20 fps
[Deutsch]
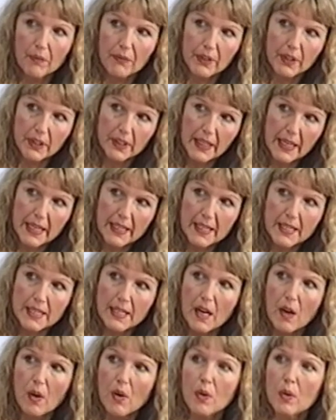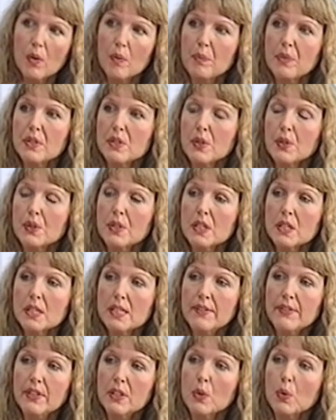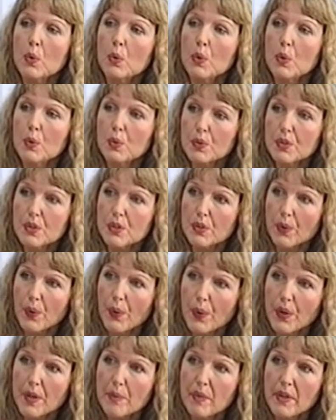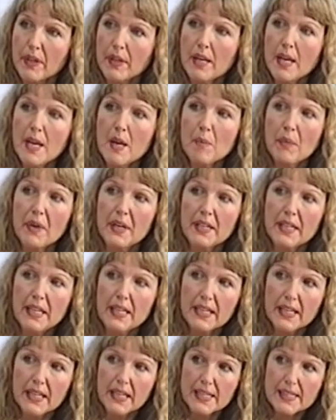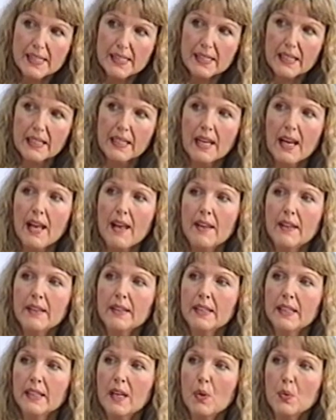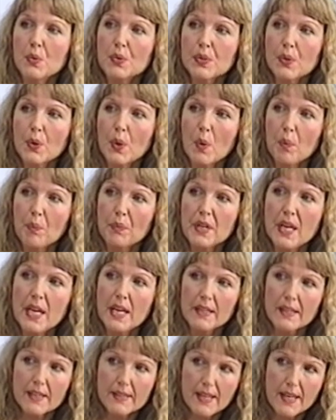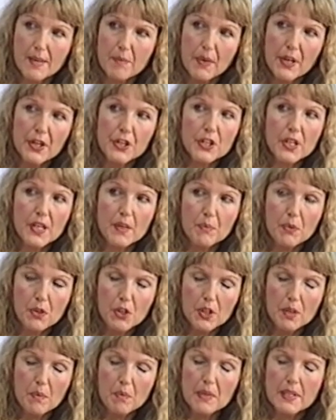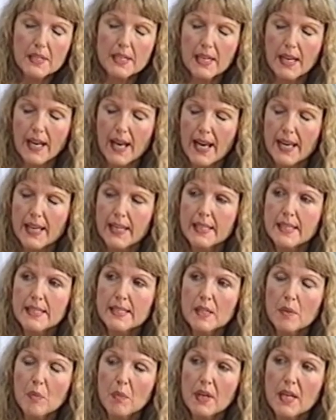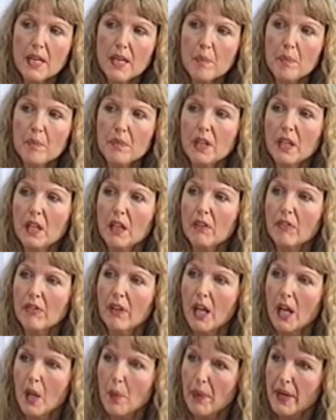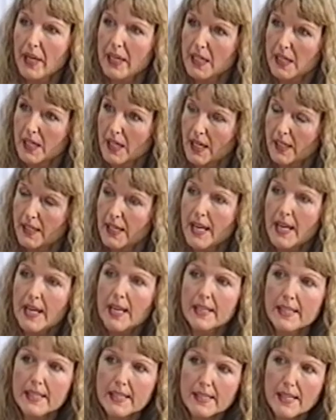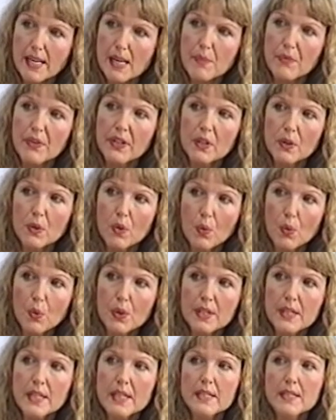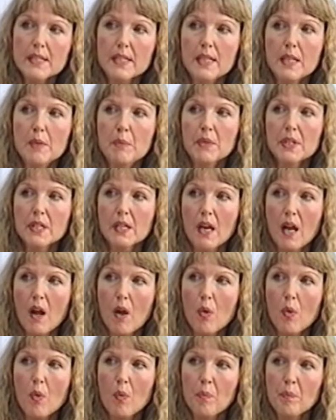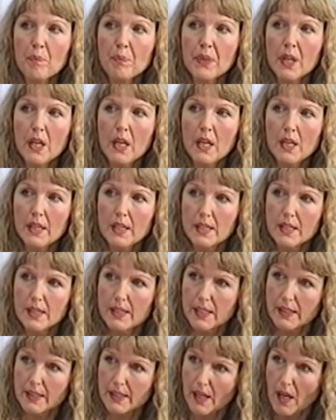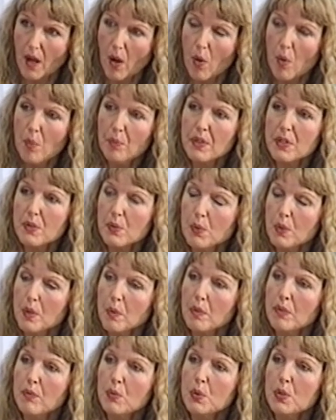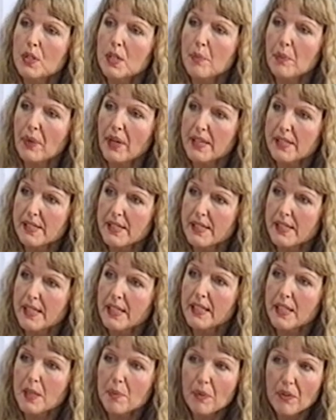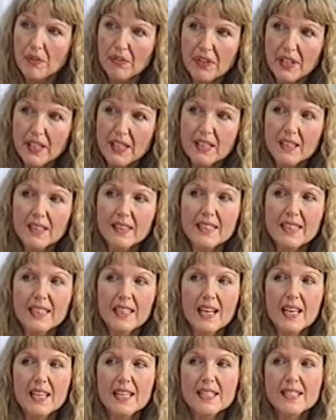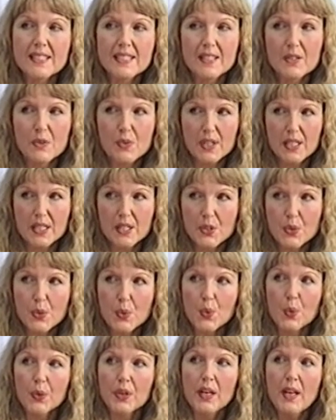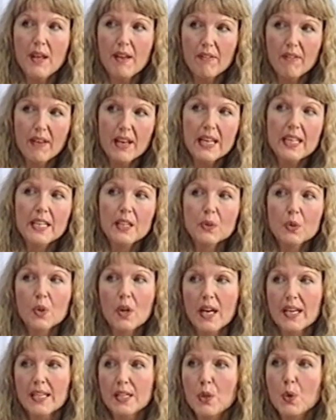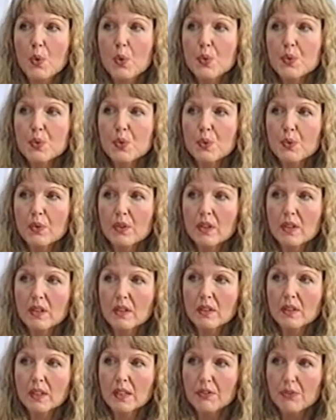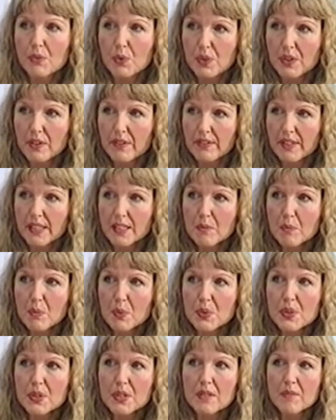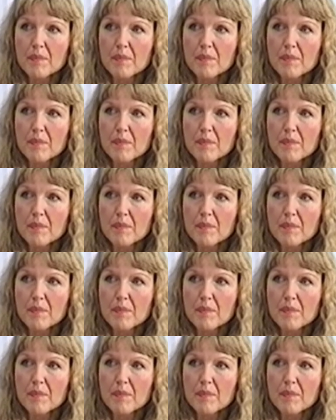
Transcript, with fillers: Wir kennen auch besonders die Wiederholungsträume, bei denen ganz klar herauskommt, dass ein Mensch ein bestimmtes Ereignis im Leben nicht verarbeitet hat, deshalb wiederholt es sich im Traum. Also der Traum, das Unterbewusste präsentiert immer wieder die gleiche Situation, weil hier noch eine Lösung gefunden werden muss.